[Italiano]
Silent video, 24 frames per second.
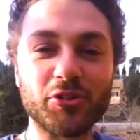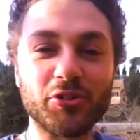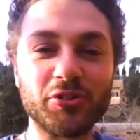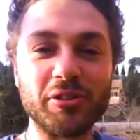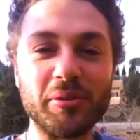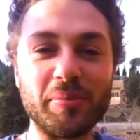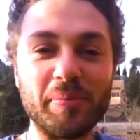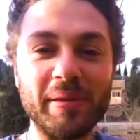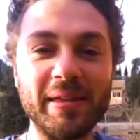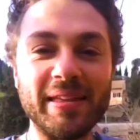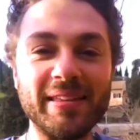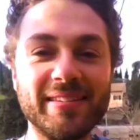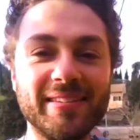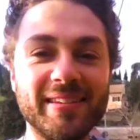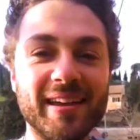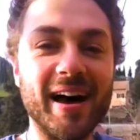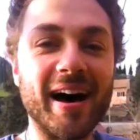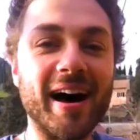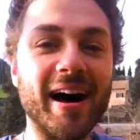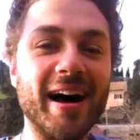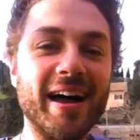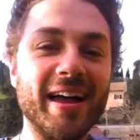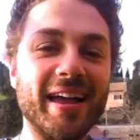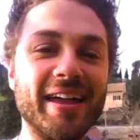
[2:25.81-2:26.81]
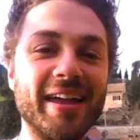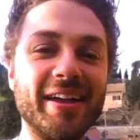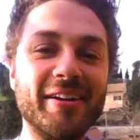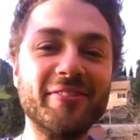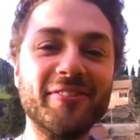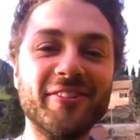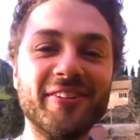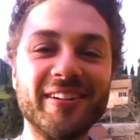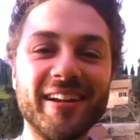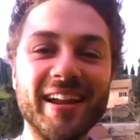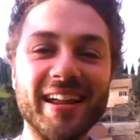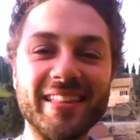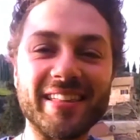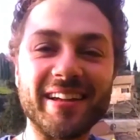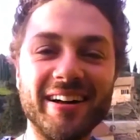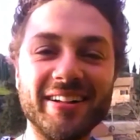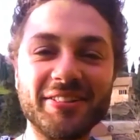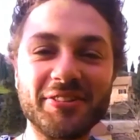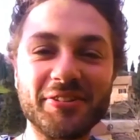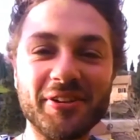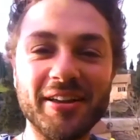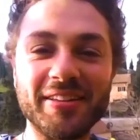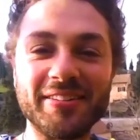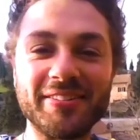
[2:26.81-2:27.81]
sono di Pisa e vorrei
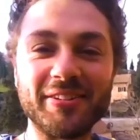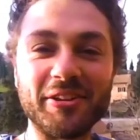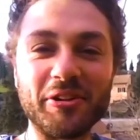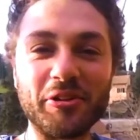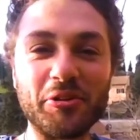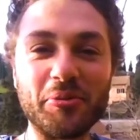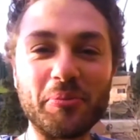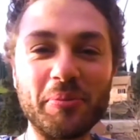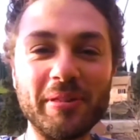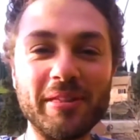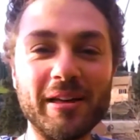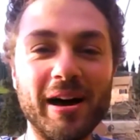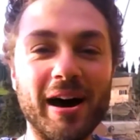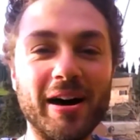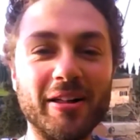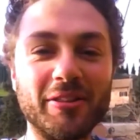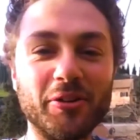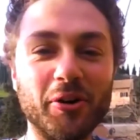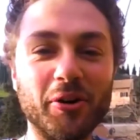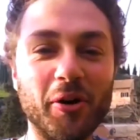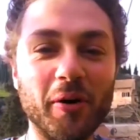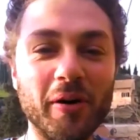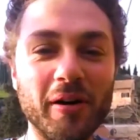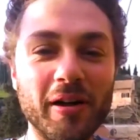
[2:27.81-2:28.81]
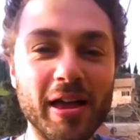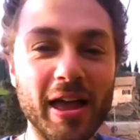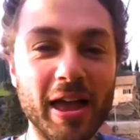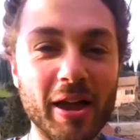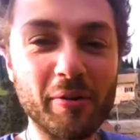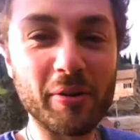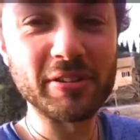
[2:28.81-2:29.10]
tanto essere ospitato e